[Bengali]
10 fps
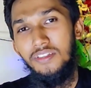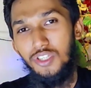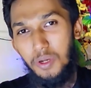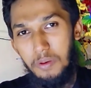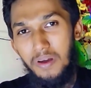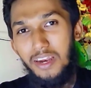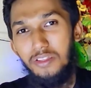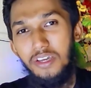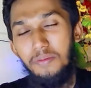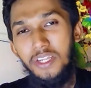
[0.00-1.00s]
সবাই ভালো
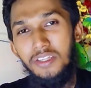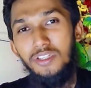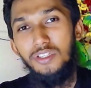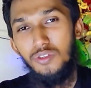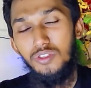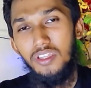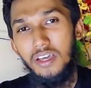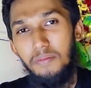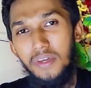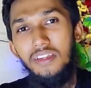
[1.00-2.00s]
থাকবেন সুস্থ
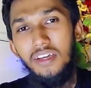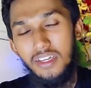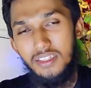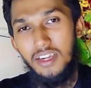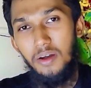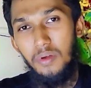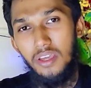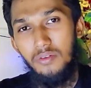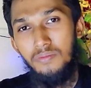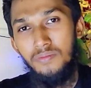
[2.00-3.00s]
থাকবেন আসসালামু আলাইকুম